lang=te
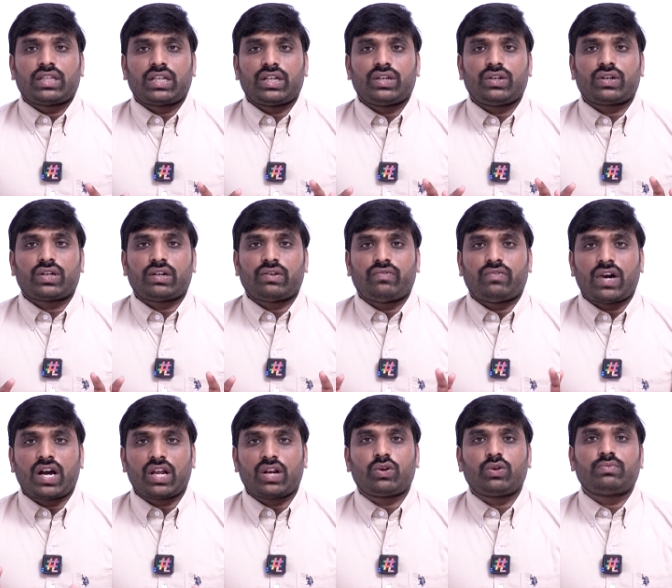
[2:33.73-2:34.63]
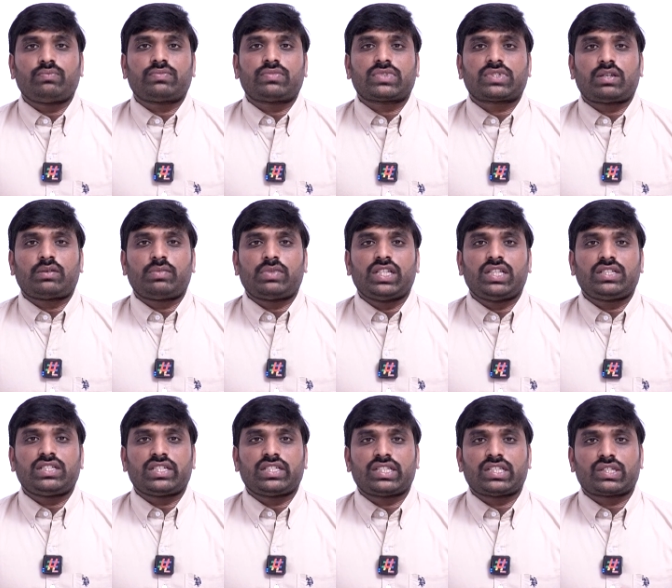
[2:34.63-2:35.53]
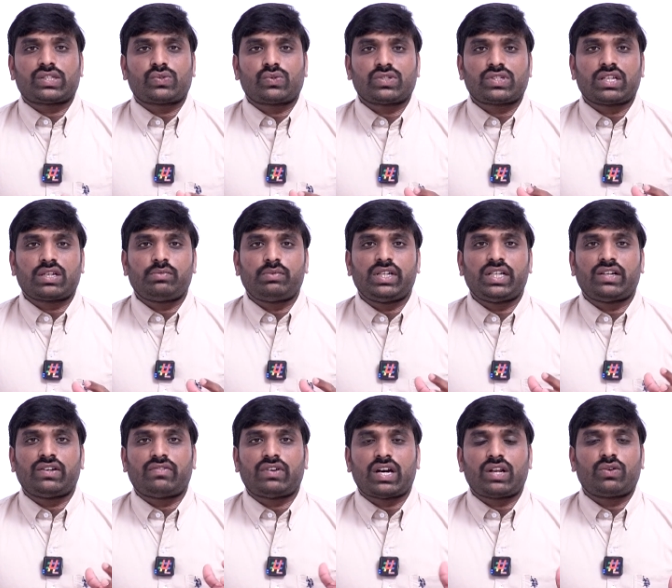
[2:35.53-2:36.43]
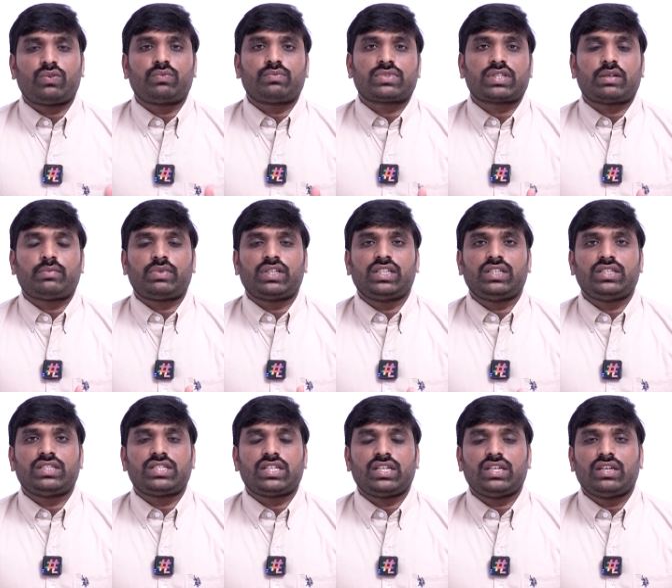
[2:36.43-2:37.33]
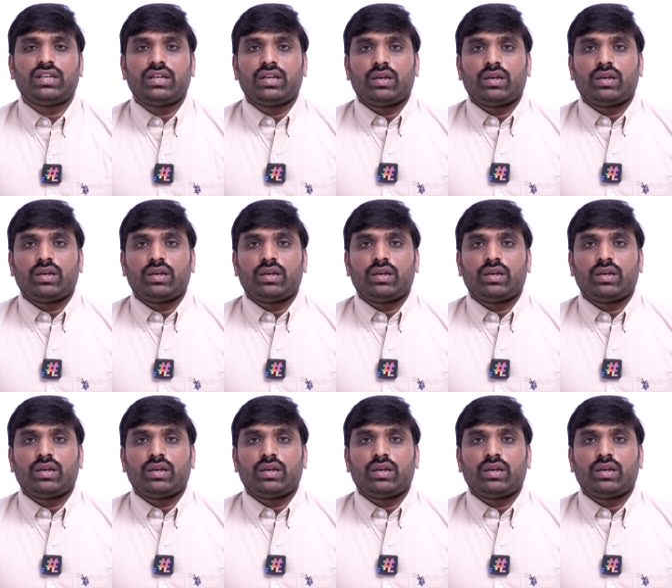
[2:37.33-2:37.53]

తన యొక్క వార్ రూమ్ సంబంధించి సోషల్ మీడియా వార్ రూమ్ సంబంధించి